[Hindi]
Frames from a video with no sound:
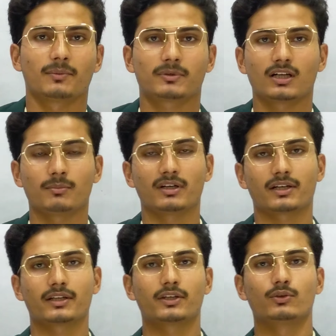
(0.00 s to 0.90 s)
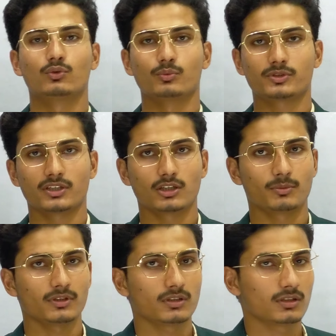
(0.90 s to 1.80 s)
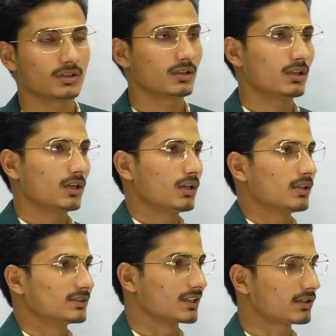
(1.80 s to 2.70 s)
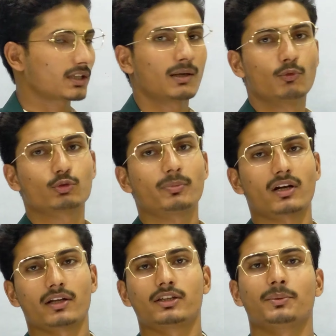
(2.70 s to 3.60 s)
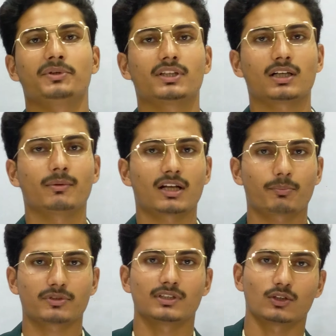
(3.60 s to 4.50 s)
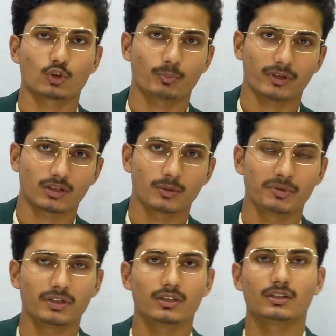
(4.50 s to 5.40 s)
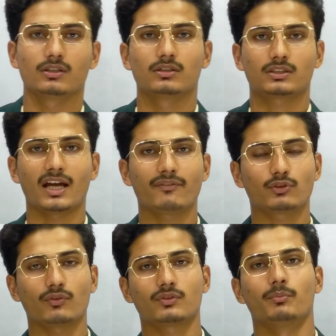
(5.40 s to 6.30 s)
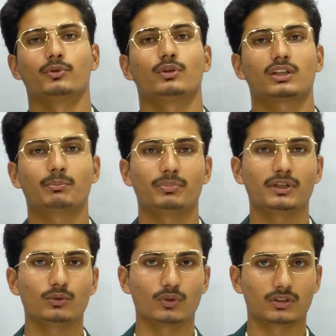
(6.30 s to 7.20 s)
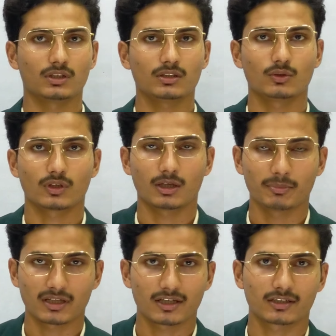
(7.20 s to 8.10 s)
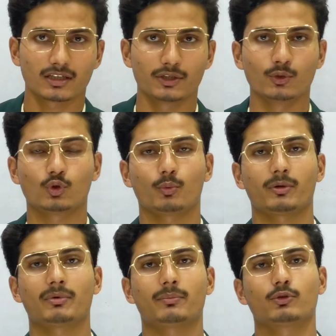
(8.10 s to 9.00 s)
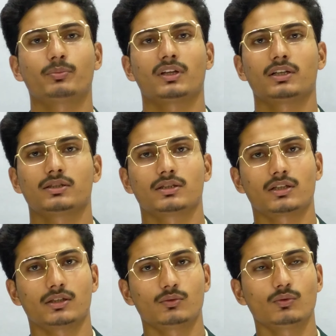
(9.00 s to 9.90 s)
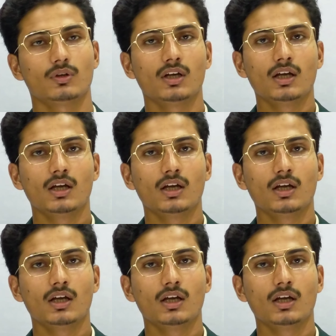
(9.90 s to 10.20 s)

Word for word: है आपका हमारे नए यूट्यूब चैनल में जैसा कि हम लोग पढ़ रहे थे अभी तक हमारा पिछला टॉपिक अभी टाइप्स ऑफ कंप्यूटर कंप्लीट हुआ था और हमारा अगला न्यू टॉपिक मैं आपको पढ़ाने जा रहा हूँ